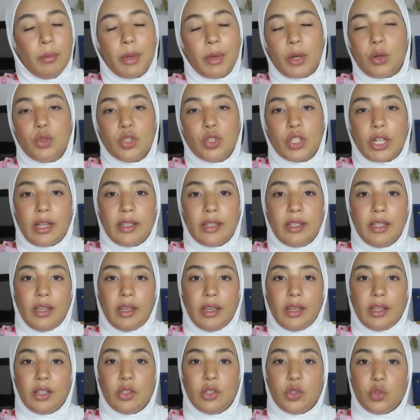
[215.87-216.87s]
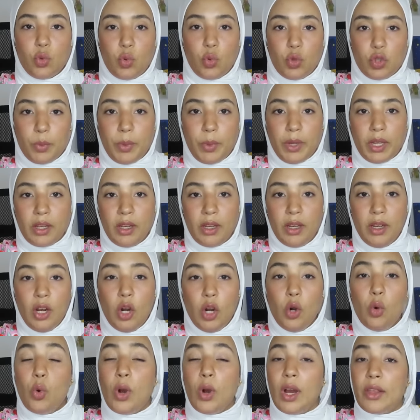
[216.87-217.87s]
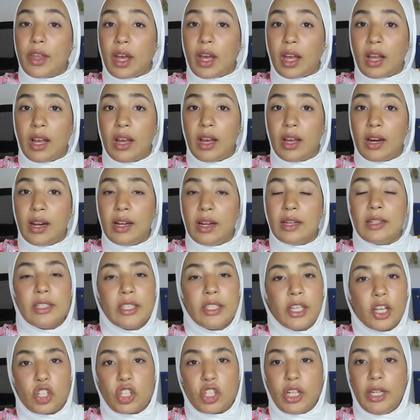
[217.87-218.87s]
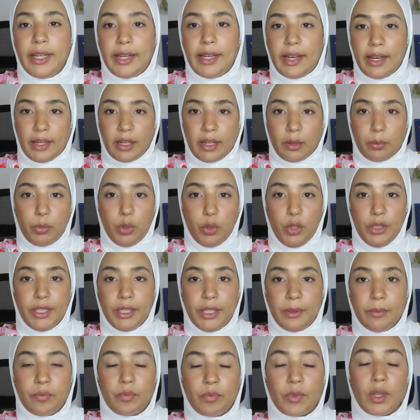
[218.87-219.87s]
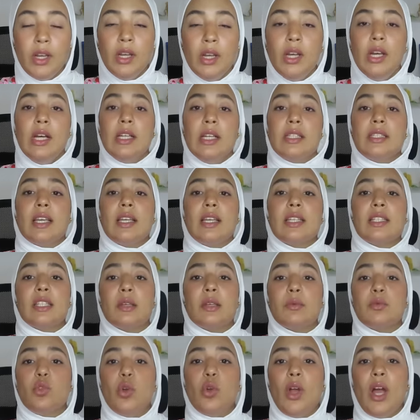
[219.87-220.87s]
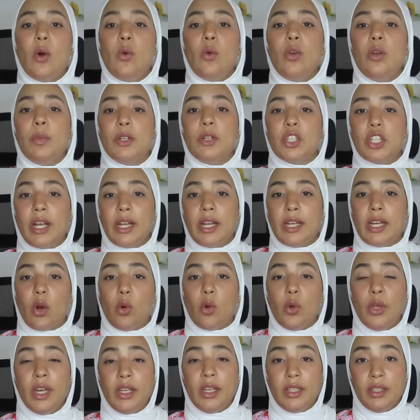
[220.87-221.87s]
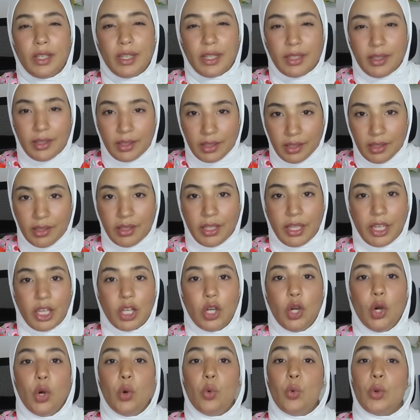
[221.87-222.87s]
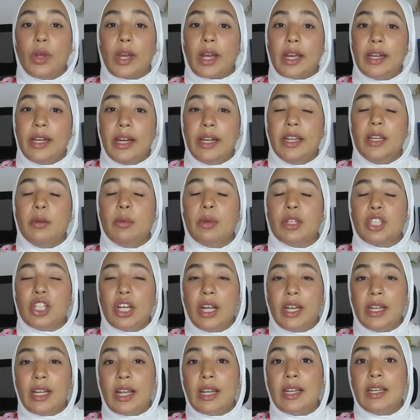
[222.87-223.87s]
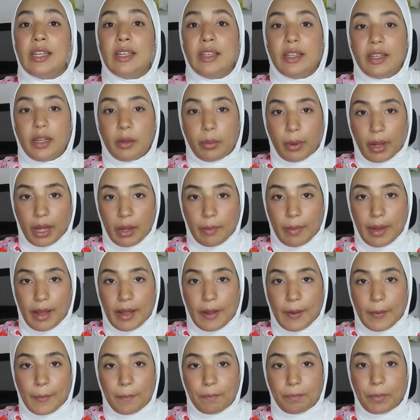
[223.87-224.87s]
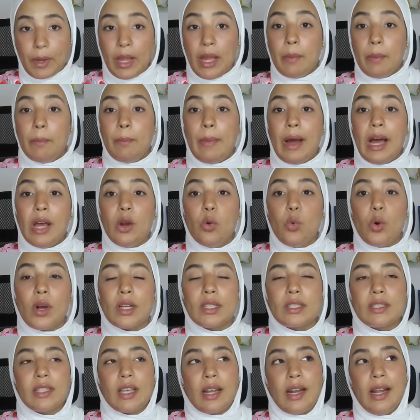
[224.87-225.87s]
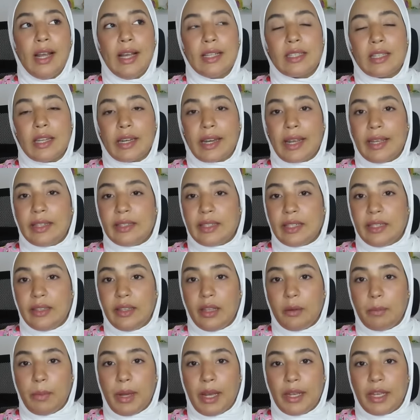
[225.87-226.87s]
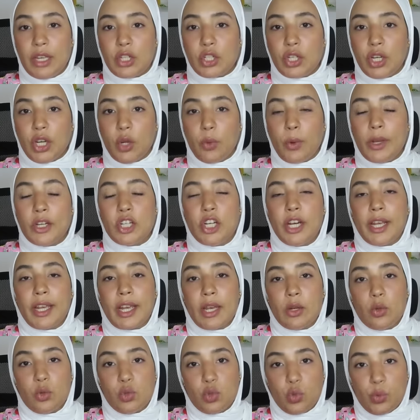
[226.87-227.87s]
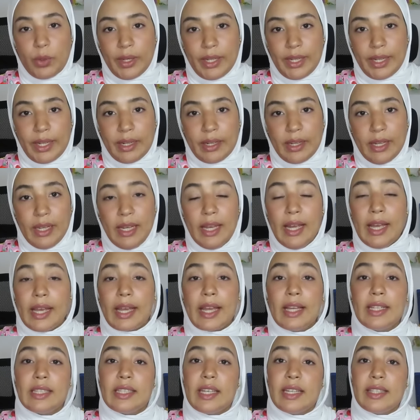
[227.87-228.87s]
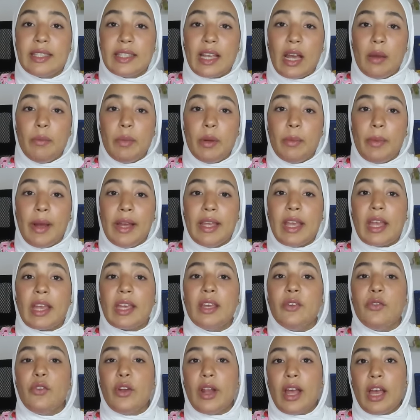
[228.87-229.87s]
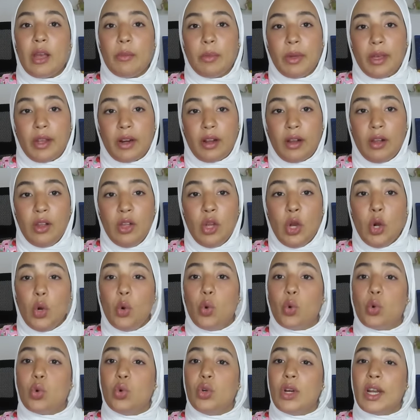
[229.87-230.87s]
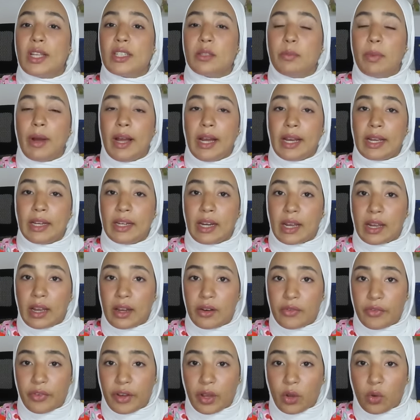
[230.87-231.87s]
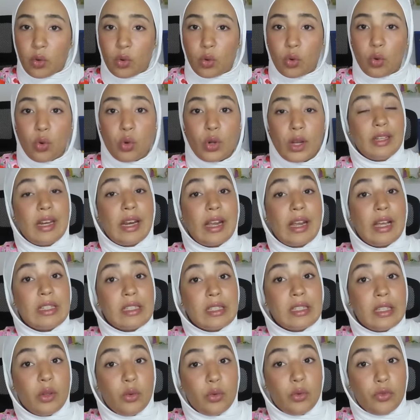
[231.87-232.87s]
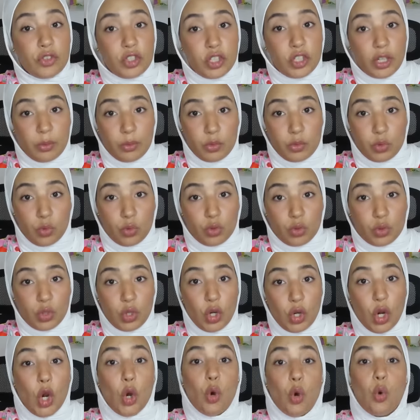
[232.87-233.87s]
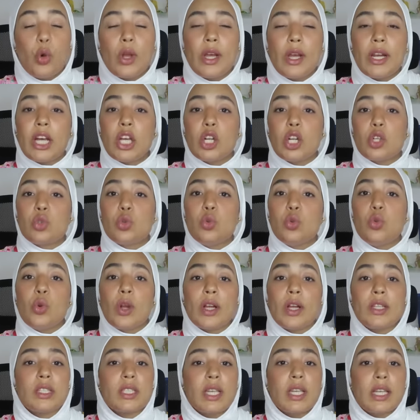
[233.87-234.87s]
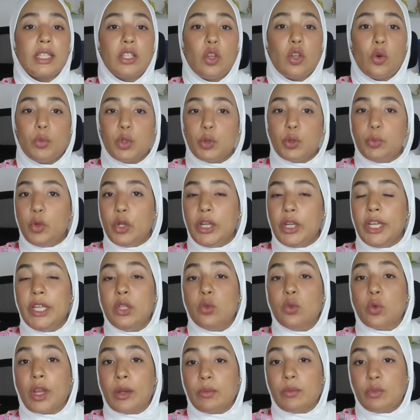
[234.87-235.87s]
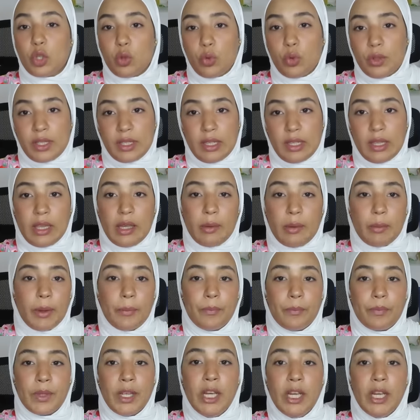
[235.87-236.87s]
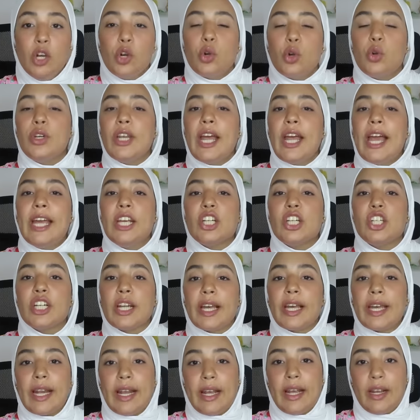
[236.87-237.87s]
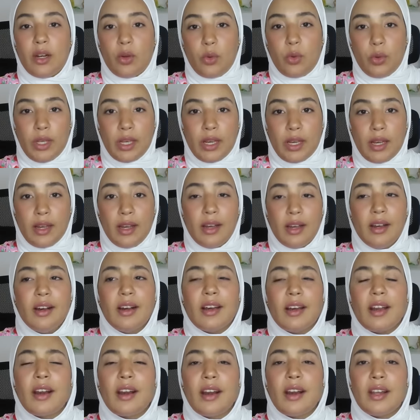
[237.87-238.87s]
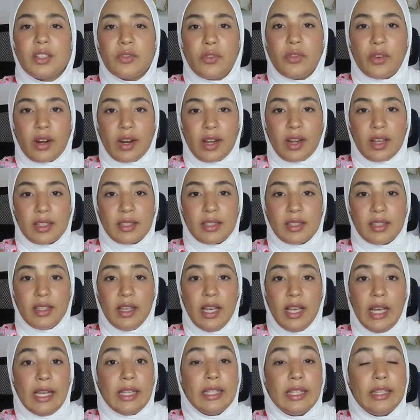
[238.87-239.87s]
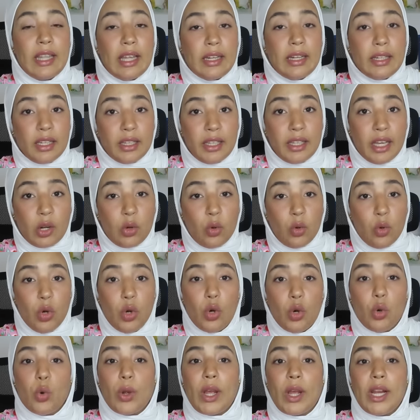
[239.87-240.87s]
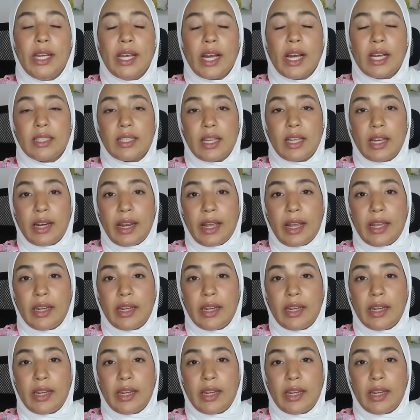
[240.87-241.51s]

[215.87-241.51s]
ما كنتش غادي نتزوج بك وهذا القرار تيرجع ليا انا بوحدي تعصبت وحاول باش انه يهدني ويقنعني باش انني نبقى معاه مع الوقت صراحه كان تيدير معايا شي حوايج اللي كانوا زوينين كان تيتعامل معايا كيف الاميره وكل صباح كنا كنفيقوا كنا كنصليو الفجر بزوج وكنخرجوا وكنتقداو مجموعين وكنمشيو للسينما كنا عايشين غير انا وياه الراس في الراس داني لدارو وقال لي اختاري